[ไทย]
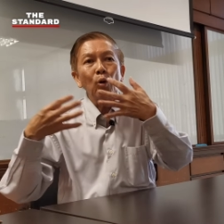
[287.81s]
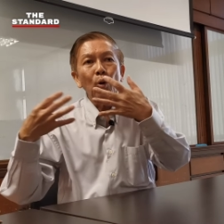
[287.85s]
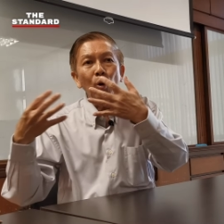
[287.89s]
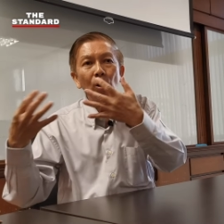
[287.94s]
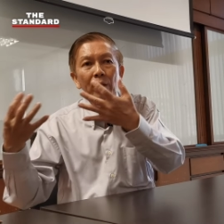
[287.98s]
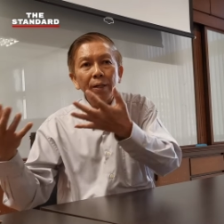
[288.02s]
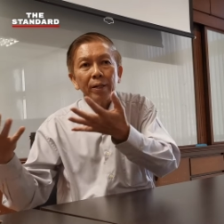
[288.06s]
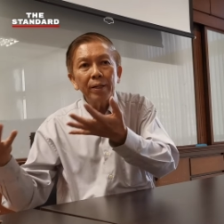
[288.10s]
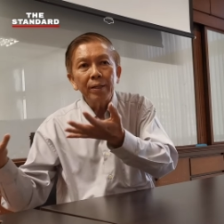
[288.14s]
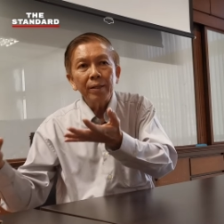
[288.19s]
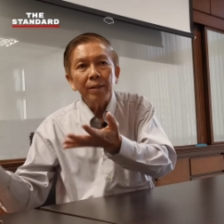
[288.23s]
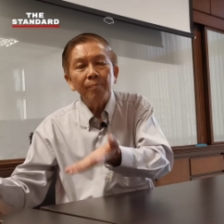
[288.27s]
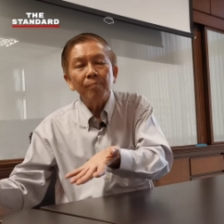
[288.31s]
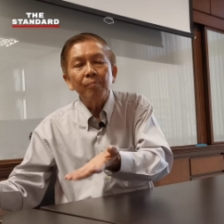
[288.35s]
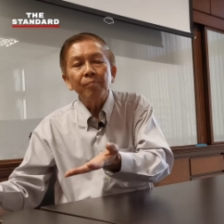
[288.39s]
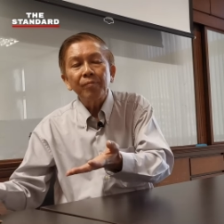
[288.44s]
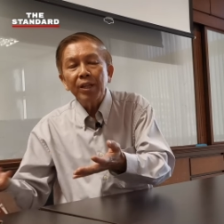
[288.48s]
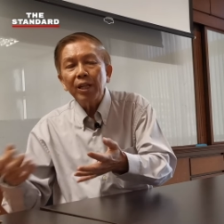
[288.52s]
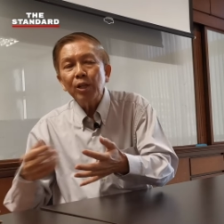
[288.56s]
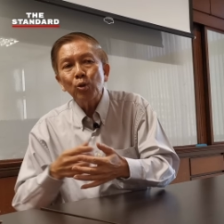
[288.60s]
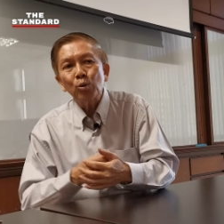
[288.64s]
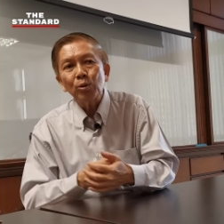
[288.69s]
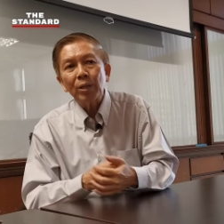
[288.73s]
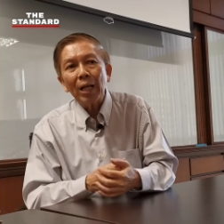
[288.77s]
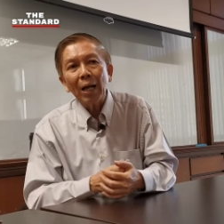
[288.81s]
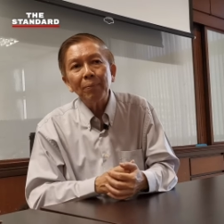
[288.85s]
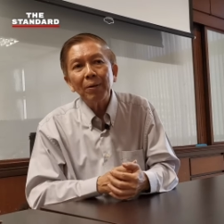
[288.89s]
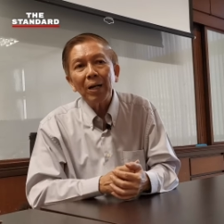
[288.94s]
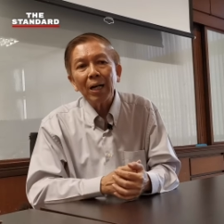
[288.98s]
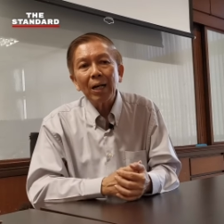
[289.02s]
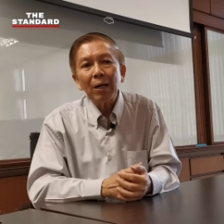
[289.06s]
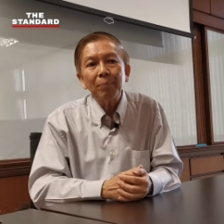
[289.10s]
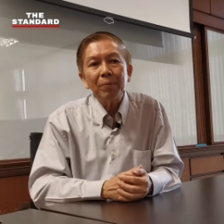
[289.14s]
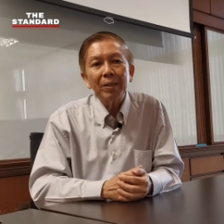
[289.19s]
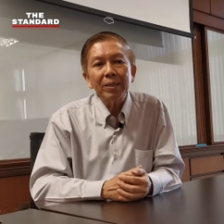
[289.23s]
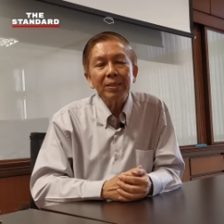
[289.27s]
คนที่อยู่ใต้
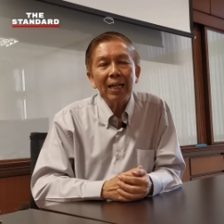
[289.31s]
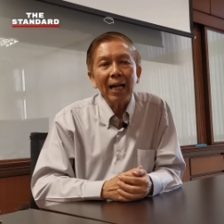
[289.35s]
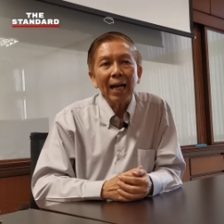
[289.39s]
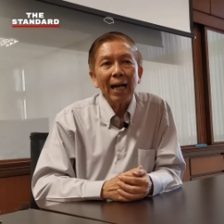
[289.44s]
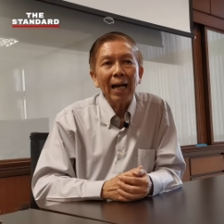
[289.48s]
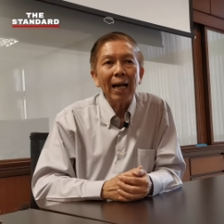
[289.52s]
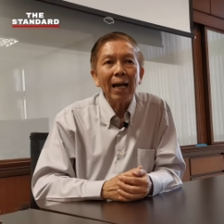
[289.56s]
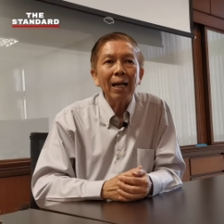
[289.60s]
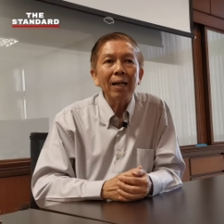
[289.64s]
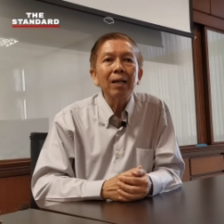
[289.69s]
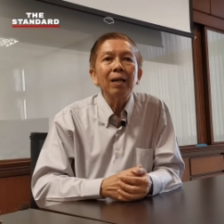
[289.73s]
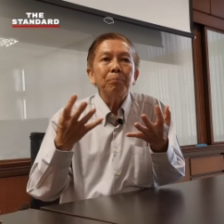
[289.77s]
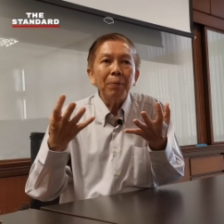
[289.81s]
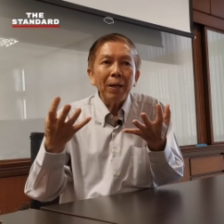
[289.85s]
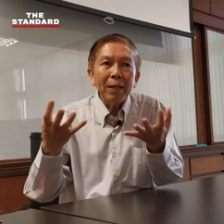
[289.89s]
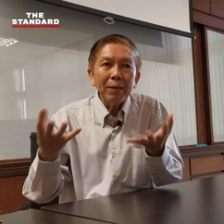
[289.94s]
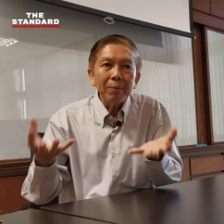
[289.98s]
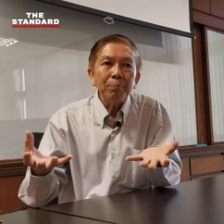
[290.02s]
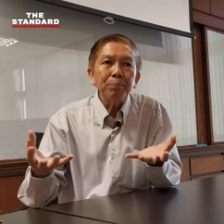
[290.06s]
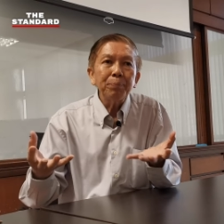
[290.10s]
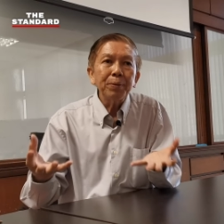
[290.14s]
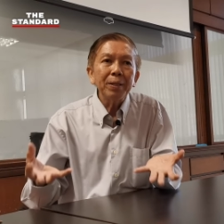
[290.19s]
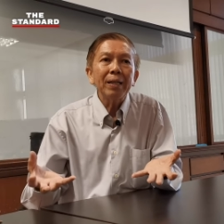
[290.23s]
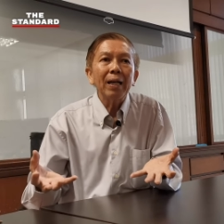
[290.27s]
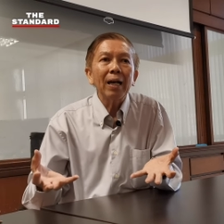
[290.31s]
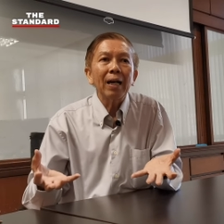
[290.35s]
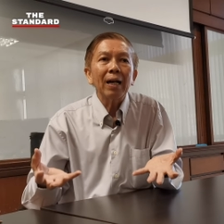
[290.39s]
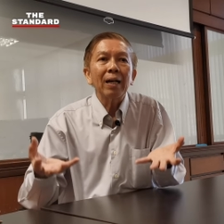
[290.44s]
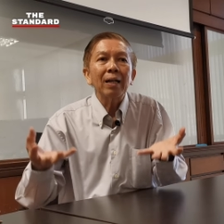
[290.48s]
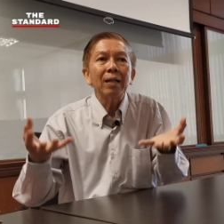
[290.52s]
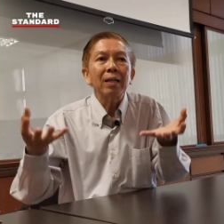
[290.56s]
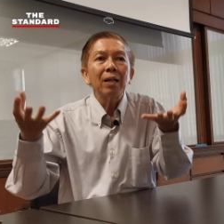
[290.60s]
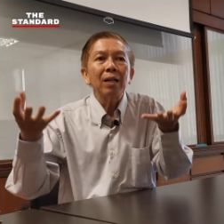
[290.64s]
บังคับบัญชาเป็นเพียง